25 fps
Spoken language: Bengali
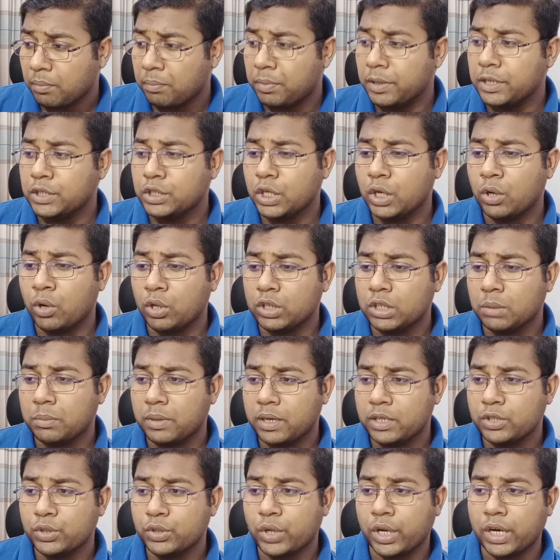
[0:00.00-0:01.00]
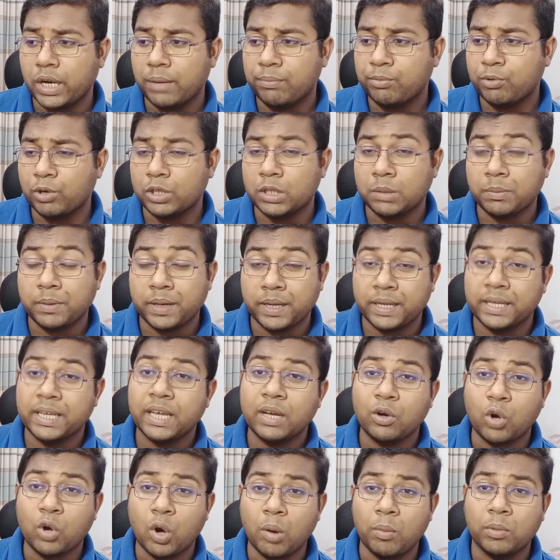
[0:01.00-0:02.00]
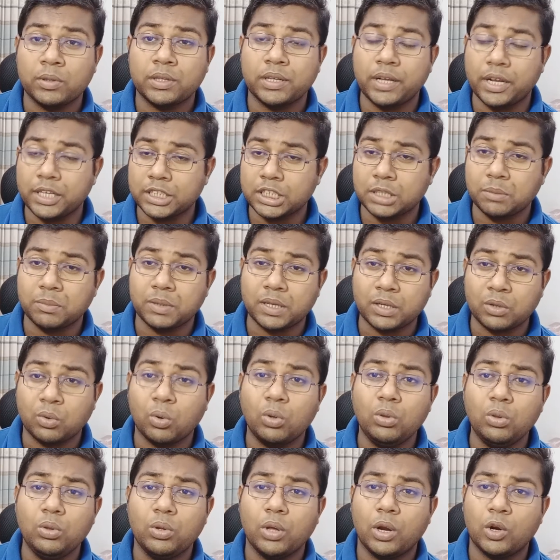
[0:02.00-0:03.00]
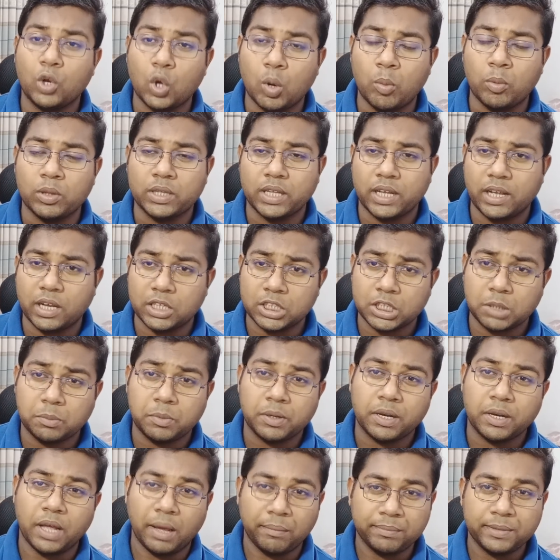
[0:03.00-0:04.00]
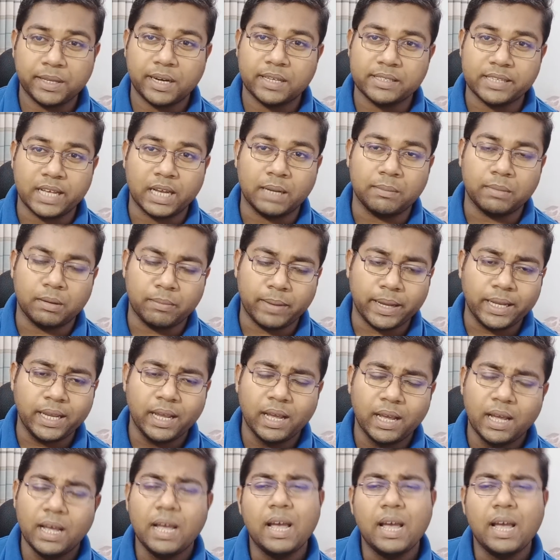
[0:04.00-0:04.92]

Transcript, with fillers: বিজয় হতে পারে জয়লাভ করতে পারে কে ক্ষমতায় আসতে পারে কোন দল ক্ষমতায় আসতে পারে আপনারা জানাবেন ভাই